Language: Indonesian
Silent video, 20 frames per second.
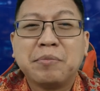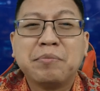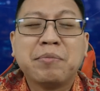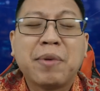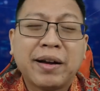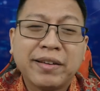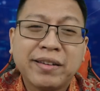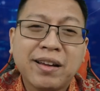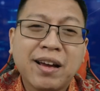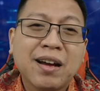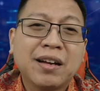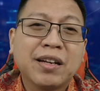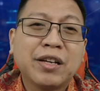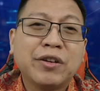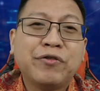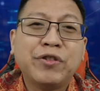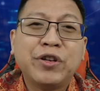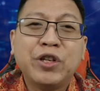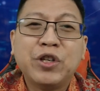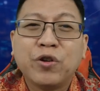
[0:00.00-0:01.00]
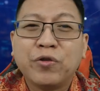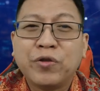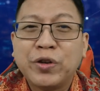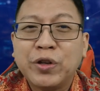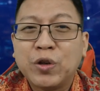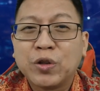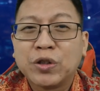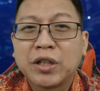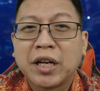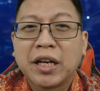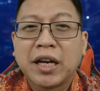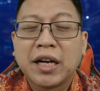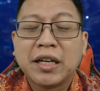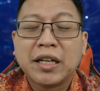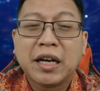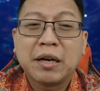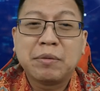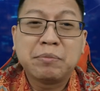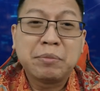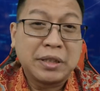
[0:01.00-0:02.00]
Banyak di video-video saya
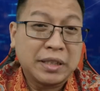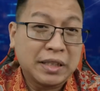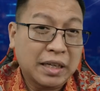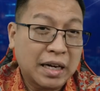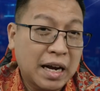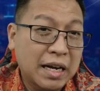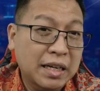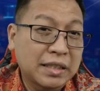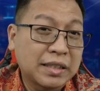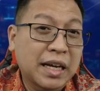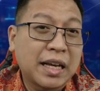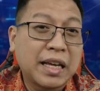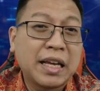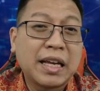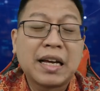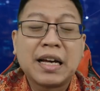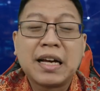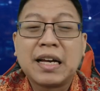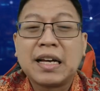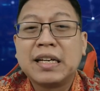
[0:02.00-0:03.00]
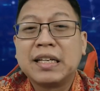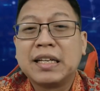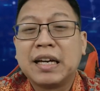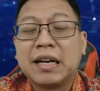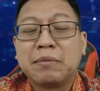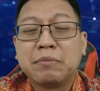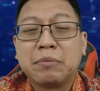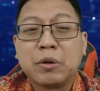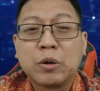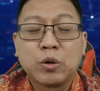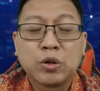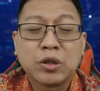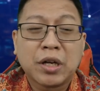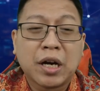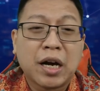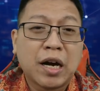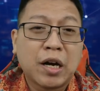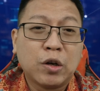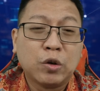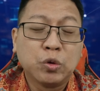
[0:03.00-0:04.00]
yang menyerang saya, yang
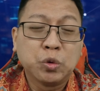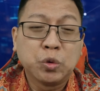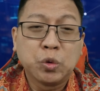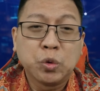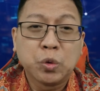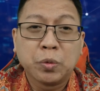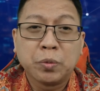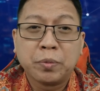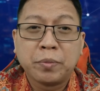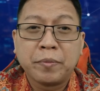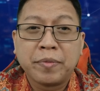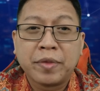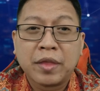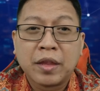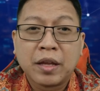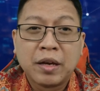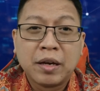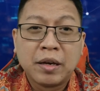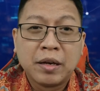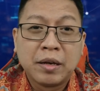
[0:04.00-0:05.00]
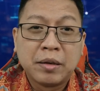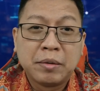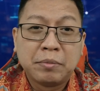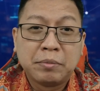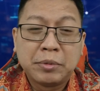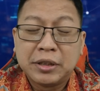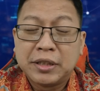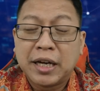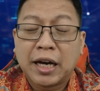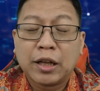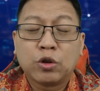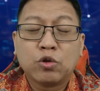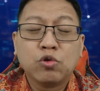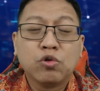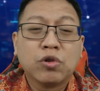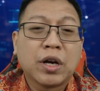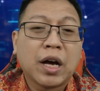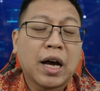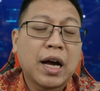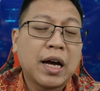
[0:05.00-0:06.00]
berusaha untuk
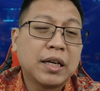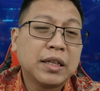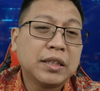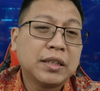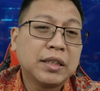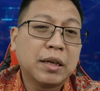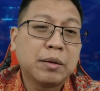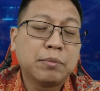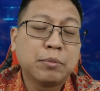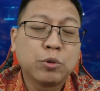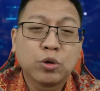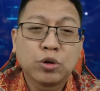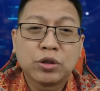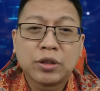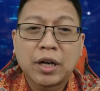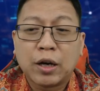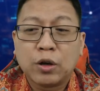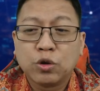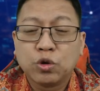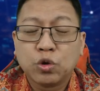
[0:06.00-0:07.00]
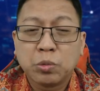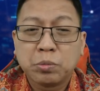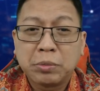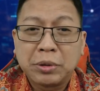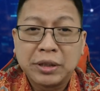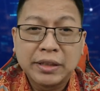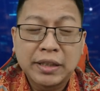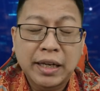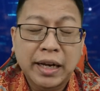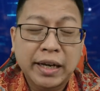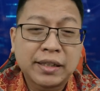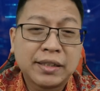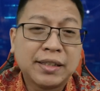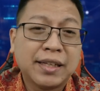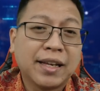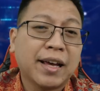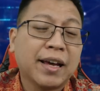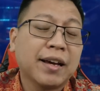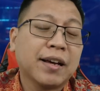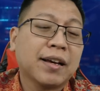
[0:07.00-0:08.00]
menjatuhkan, yang berusaha untuk
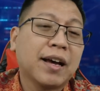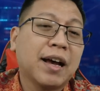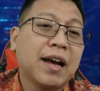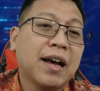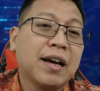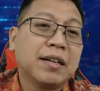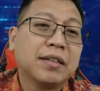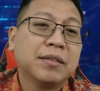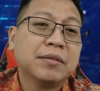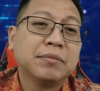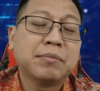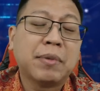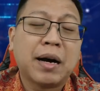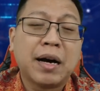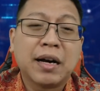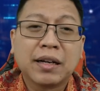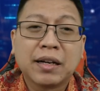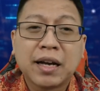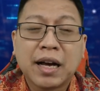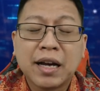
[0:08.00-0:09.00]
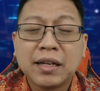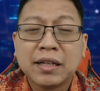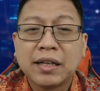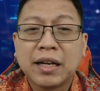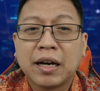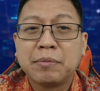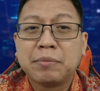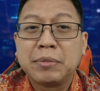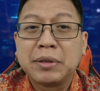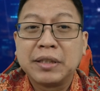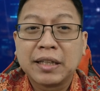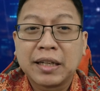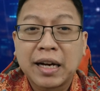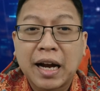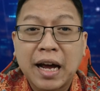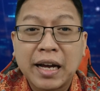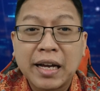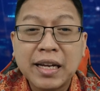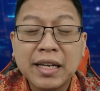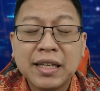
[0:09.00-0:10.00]
menjelek-jelekan, bahkan yang
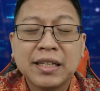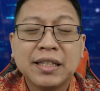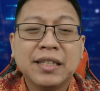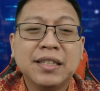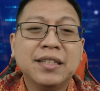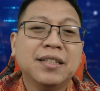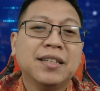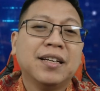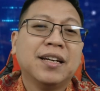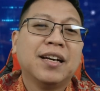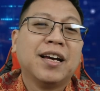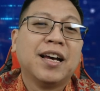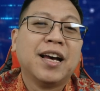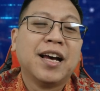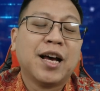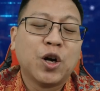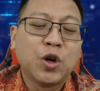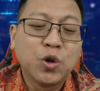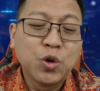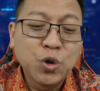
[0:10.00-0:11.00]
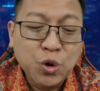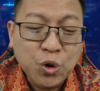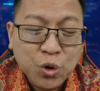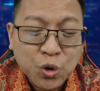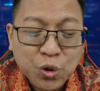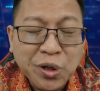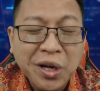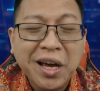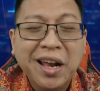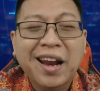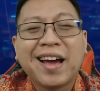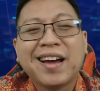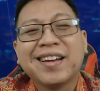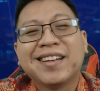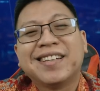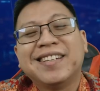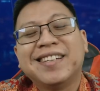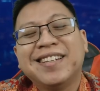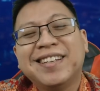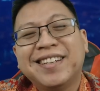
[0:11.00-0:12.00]
menyerang ini, lucunya
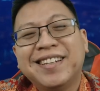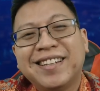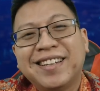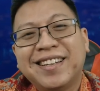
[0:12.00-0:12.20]
lagi,